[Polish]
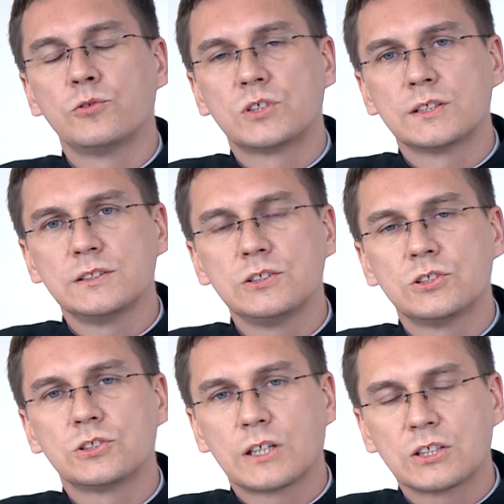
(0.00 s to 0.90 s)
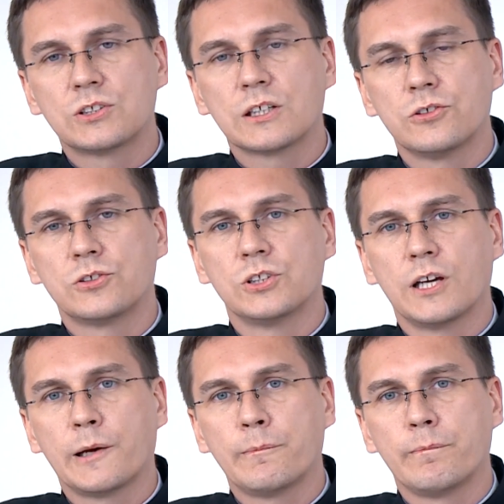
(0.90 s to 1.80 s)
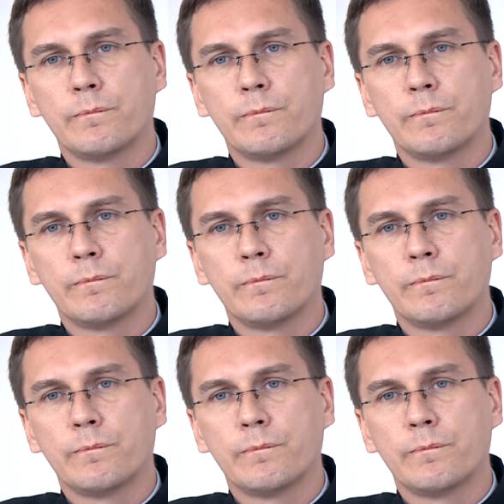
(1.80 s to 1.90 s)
uczestniczyć każdego dnia,